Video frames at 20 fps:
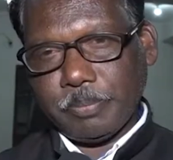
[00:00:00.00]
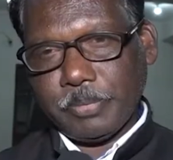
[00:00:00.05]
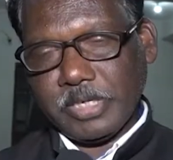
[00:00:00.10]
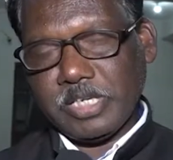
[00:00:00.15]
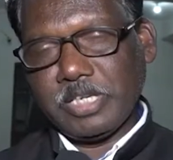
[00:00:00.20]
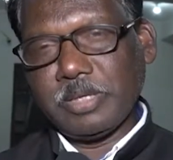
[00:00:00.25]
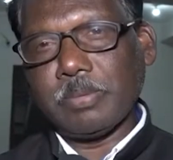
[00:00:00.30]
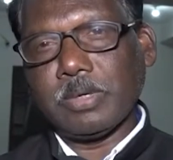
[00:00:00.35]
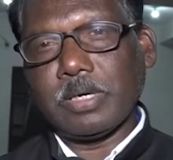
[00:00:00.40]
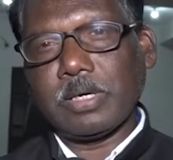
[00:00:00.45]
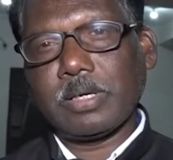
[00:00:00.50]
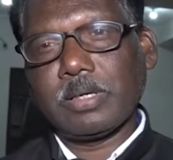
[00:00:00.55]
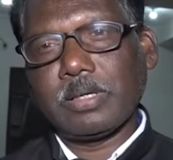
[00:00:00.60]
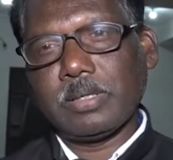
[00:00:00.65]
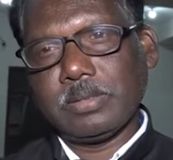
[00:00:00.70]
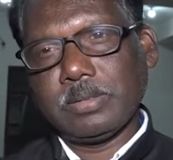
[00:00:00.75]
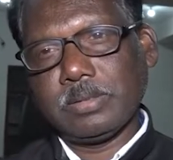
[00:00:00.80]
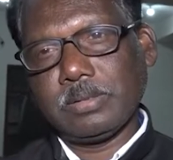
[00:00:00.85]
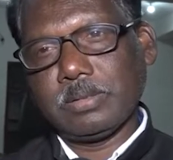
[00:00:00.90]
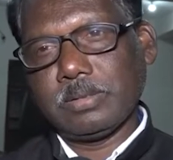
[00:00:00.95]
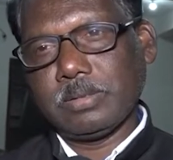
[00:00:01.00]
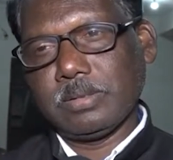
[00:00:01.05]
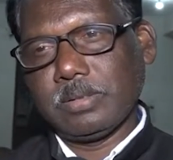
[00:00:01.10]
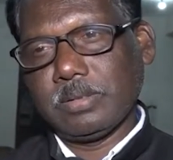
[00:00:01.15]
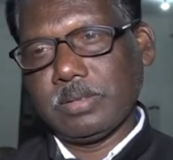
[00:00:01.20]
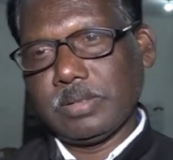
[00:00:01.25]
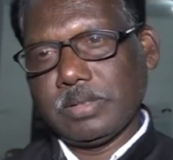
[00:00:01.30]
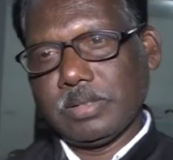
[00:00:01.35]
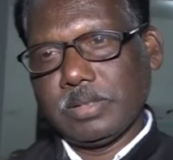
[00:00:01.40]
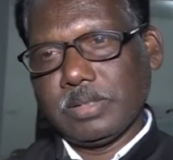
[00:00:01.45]
पहली बार
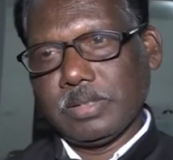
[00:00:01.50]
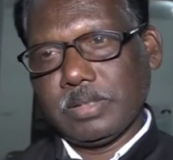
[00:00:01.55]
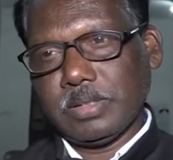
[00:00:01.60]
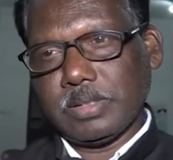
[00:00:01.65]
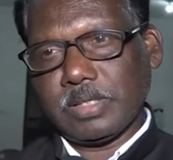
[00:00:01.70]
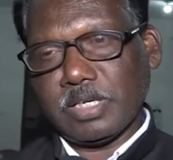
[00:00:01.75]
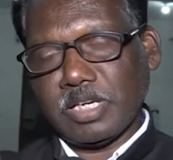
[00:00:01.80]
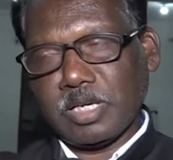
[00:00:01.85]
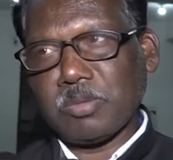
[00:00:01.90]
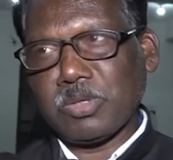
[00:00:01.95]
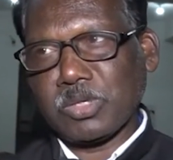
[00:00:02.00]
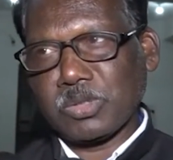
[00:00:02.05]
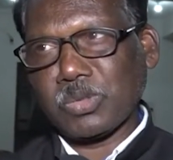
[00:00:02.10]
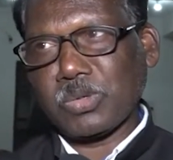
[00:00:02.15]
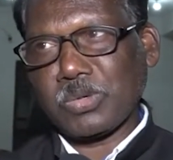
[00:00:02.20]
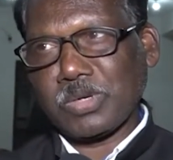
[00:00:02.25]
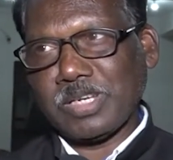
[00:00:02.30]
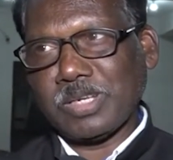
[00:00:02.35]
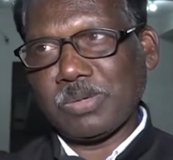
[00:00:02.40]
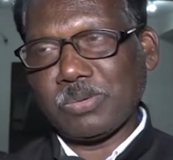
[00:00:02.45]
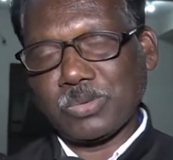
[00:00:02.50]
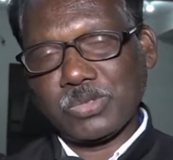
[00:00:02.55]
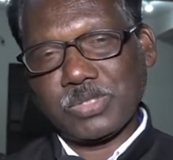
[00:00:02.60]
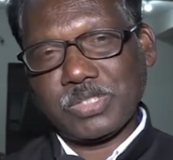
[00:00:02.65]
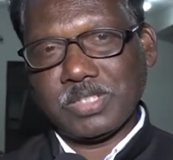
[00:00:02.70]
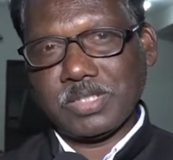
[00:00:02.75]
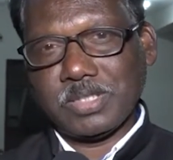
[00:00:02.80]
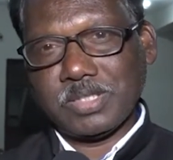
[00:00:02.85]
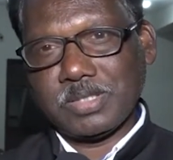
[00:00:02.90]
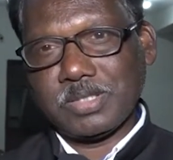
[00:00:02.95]
टाना भक्तों के लिए कुछ
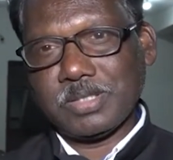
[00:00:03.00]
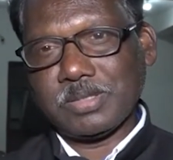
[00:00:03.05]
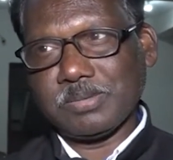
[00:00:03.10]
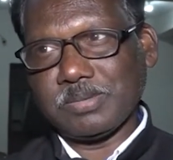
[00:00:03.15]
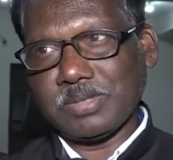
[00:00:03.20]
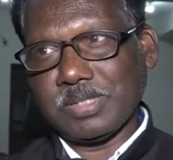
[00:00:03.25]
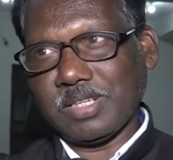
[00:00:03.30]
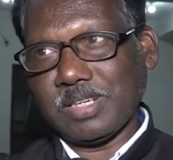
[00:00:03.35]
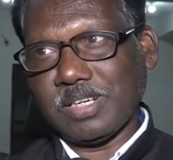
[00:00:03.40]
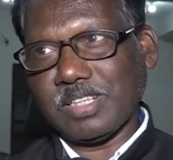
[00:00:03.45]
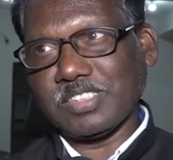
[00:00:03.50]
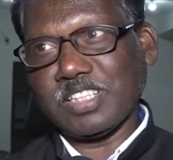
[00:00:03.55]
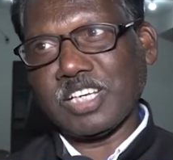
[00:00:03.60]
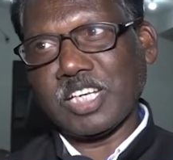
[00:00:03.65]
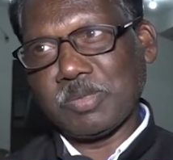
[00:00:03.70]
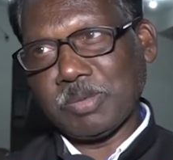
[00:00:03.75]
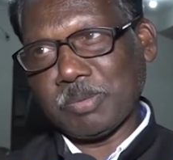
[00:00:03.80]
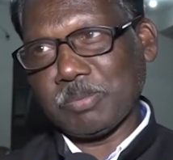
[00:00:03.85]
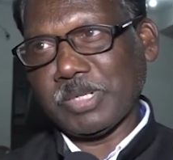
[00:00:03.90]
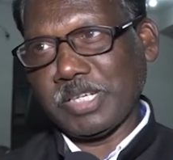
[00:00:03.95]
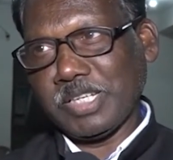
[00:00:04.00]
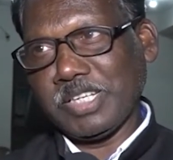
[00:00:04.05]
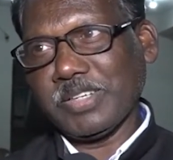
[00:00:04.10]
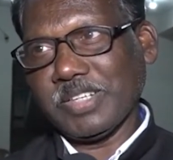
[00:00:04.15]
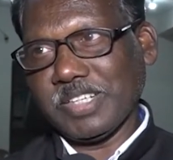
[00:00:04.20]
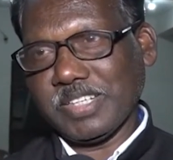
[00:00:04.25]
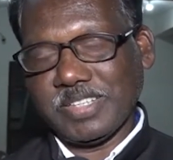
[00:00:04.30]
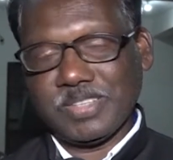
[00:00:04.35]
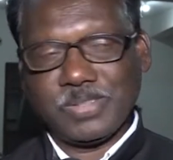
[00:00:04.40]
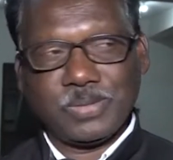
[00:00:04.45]
यदि राजधानी में बनी
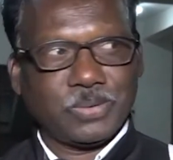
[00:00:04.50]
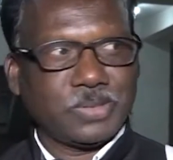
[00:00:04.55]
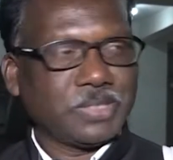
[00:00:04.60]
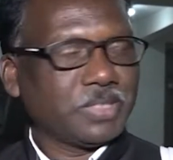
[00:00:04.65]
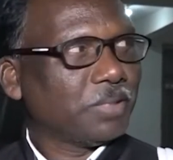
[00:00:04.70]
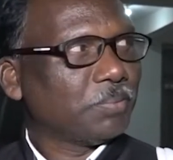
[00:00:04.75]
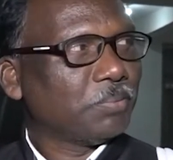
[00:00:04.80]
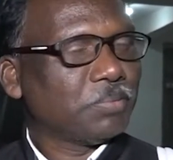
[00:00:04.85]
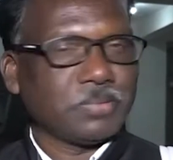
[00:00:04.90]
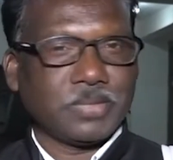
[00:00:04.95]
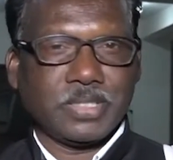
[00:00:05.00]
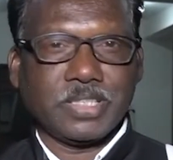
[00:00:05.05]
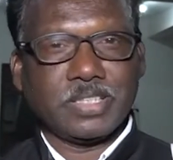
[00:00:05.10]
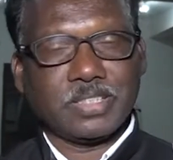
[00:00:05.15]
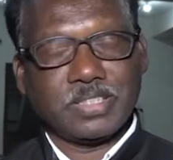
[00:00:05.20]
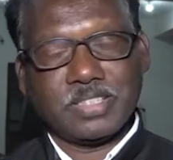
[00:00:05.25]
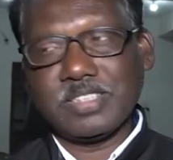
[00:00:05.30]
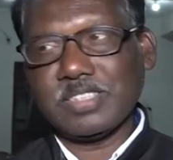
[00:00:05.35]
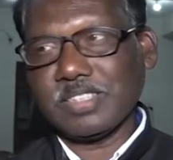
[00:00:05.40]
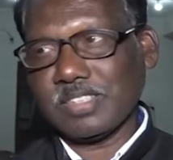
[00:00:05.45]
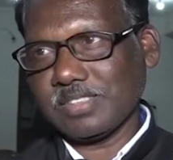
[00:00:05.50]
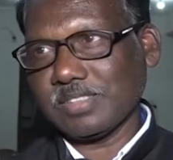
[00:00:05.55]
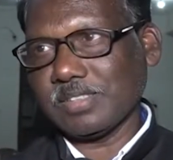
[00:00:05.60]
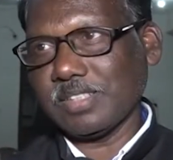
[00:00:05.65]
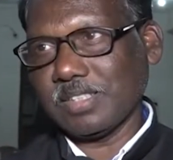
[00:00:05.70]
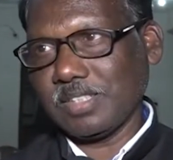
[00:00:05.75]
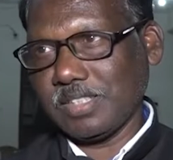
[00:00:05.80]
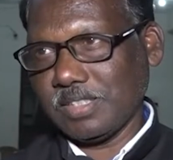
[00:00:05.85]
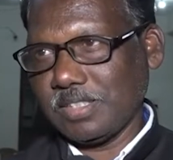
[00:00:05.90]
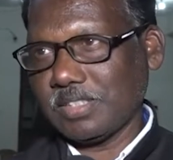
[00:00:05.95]
है तो ये
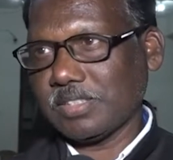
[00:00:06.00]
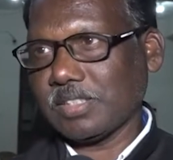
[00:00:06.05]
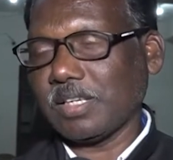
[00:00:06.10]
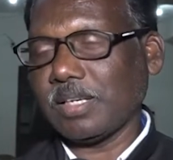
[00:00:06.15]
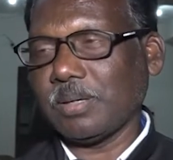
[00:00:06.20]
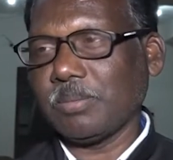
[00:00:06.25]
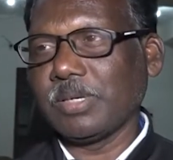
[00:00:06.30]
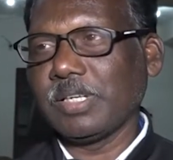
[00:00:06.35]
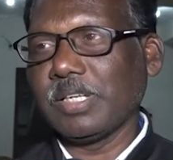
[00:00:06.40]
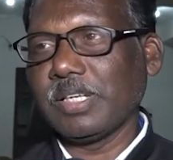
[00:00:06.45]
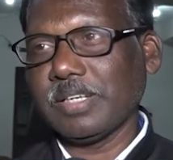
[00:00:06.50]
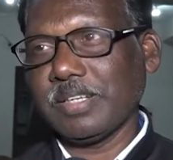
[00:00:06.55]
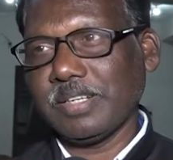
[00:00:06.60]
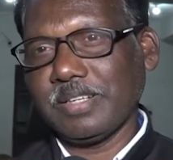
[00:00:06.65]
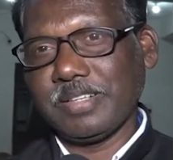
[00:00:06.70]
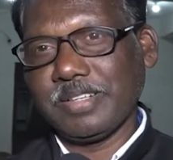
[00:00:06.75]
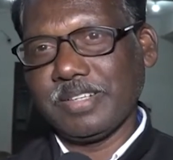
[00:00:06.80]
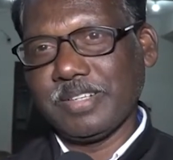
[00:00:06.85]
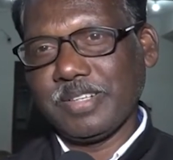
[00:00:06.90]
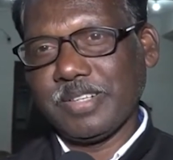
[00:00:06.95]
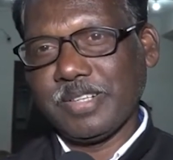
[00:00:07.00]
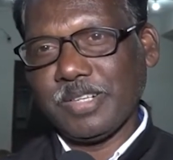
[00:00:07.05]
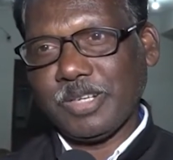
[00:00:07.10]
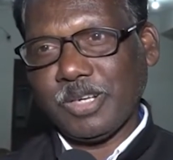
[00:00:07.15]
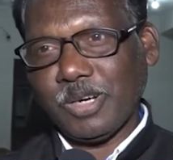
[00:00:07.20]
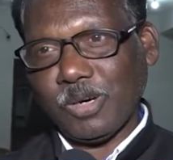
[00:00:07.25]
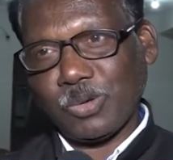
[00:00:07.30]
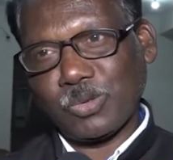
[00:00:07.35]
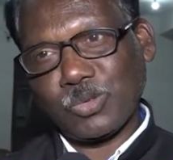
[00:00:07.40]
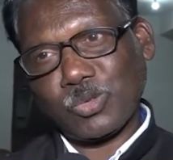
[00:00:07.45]
अतिथिशाला बनी है
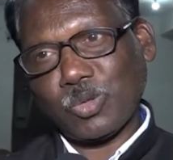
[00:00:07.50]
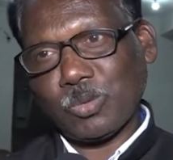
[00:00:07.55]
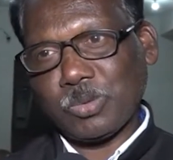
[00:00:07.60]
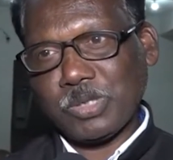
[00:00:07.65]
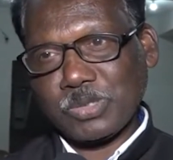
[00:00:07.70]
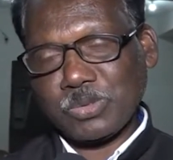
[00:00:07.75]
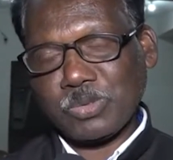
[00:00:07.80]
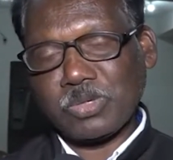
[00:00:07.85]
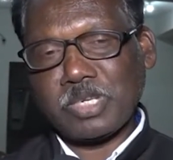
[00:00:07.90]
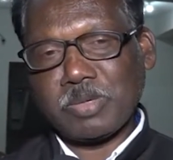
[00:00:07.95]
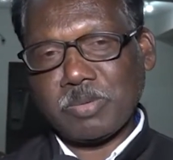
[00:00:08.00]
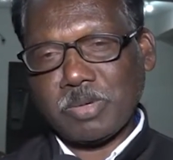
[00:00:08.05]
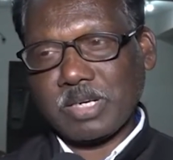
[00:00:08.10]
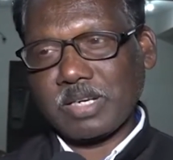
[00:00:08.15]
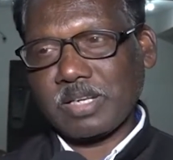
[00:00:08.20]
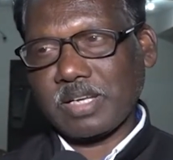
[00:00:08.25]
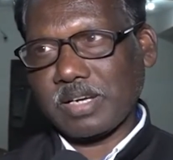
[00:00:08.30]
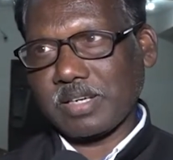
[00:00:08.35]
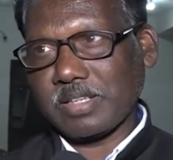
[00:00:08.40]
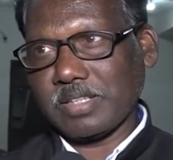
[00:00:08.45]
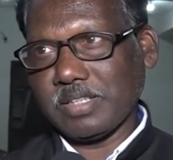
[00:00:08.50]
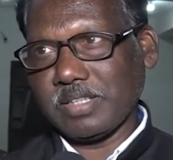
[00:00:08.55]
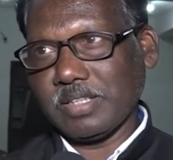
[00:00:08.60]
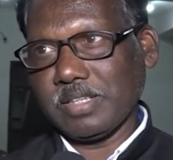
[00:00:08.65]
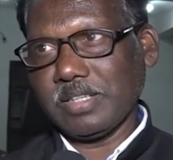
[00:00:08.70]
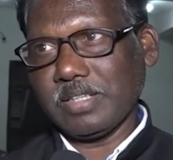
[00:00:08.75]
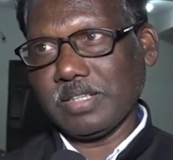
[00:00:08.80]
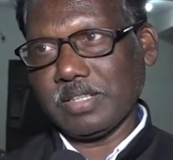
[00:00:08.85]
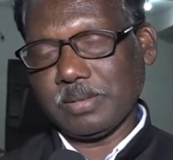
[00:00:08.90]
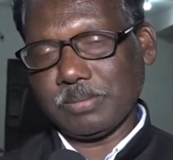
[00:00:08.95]
और उसको भी जो निर्माण कार्य की
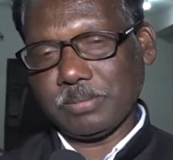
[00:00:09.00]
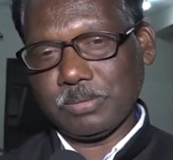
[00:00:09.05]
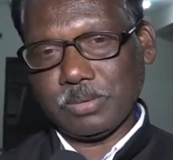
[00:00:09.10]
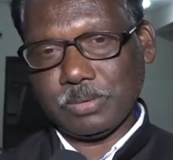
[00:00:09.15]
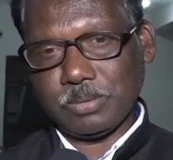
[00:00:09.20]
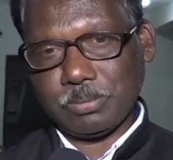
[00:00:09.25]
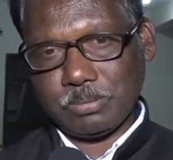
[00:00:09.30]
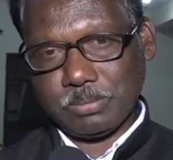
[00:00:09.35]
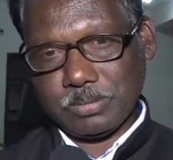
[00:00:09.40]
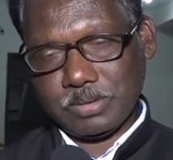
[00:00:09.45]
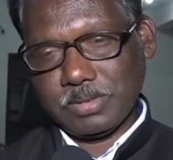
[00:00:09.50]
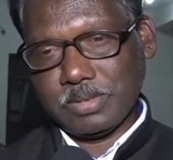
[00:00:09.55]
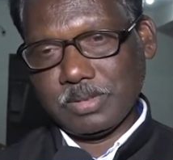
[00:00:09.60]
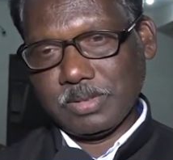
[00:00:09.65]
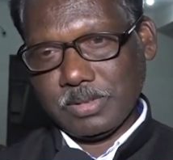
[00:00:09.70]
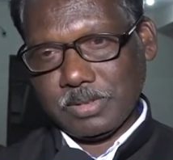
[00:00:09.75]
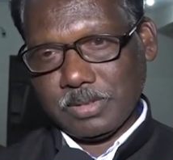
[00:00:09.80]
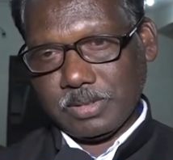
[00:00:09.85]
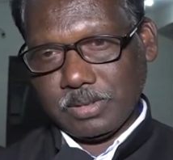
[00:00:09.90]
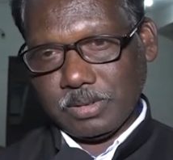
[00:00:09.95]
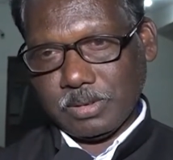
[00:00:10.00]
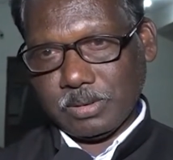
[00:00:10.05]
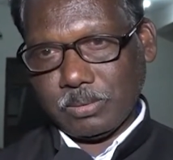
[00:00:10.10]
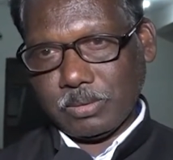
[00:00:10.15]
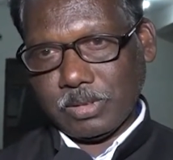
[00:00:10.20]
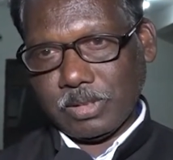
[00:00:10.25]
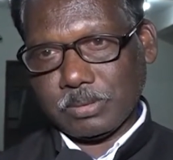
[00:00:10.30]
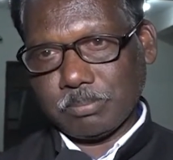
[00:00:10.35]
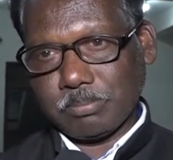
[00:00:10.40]
गई है वो थोड़ा